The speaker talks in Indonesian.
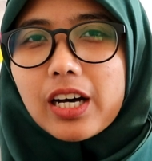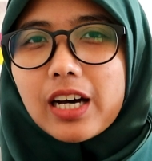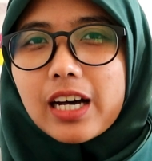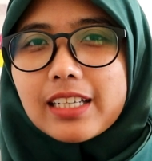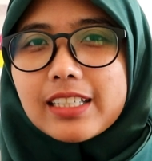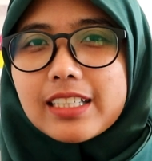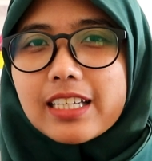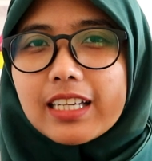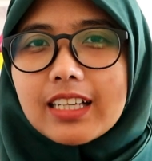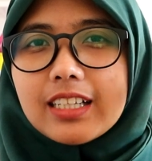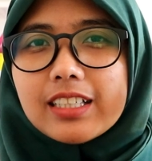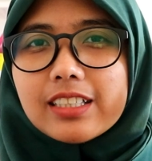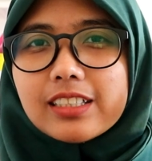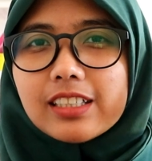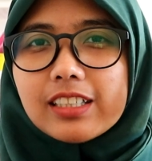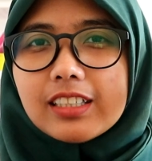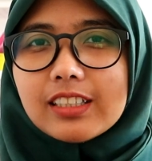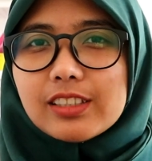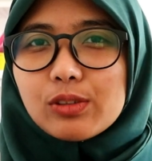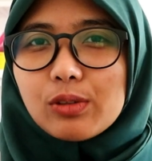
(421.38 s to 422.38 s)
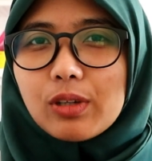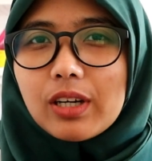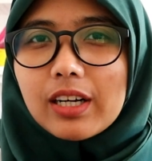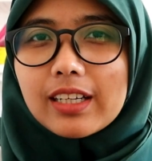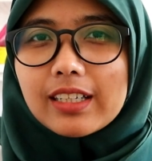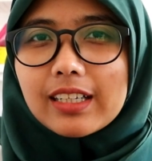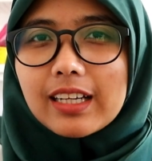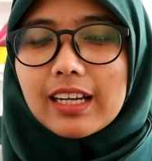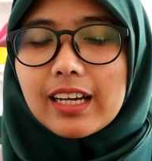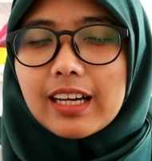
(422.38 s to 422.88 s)
ada uh,
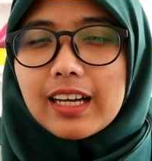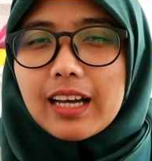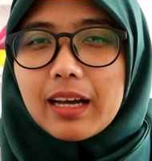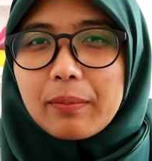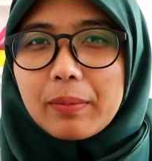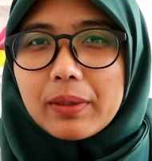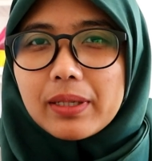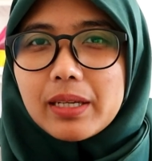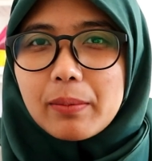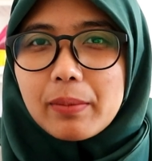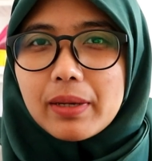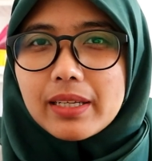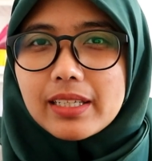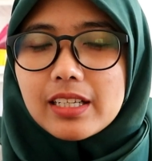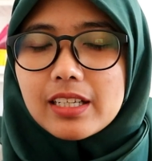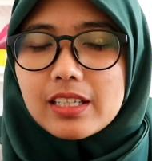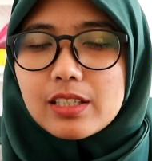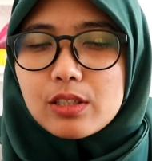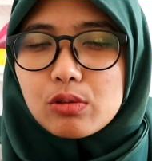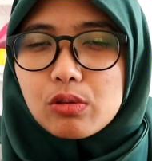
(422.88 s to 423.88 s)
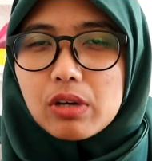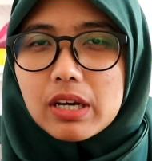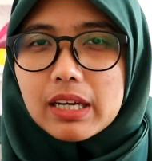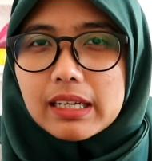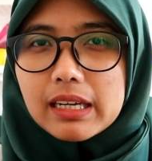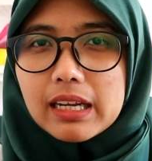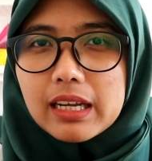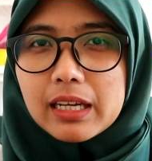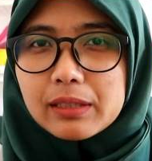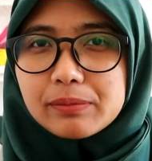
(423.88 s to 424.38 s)
suara apa namanya
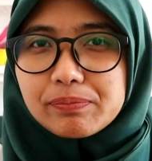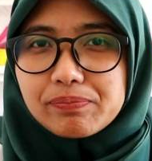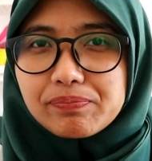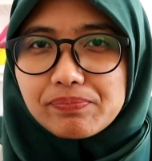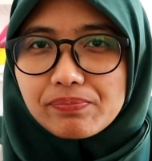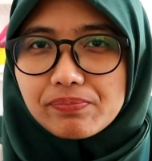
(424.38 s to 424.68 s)
suara